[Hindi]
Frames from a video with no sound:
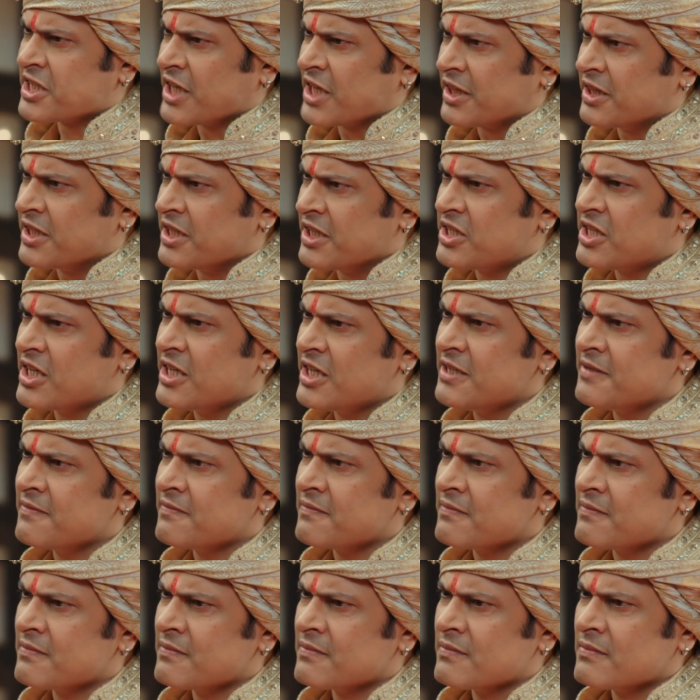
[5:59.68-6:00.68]
साथ नीचे
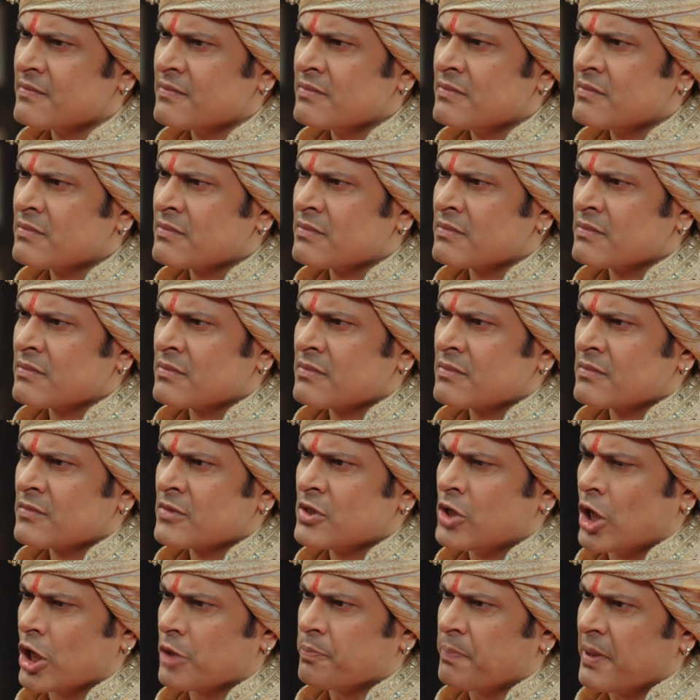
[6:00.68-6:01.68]

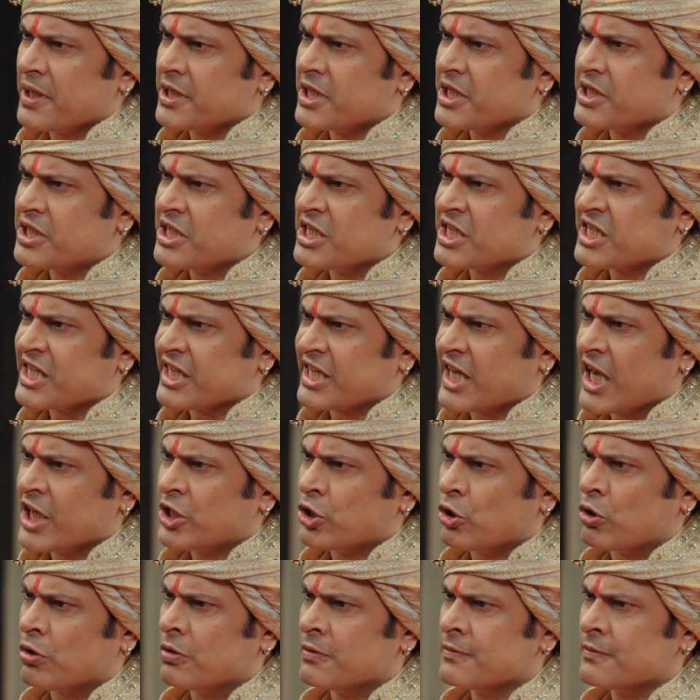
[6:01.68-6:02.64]
और पंडित जी से कह दो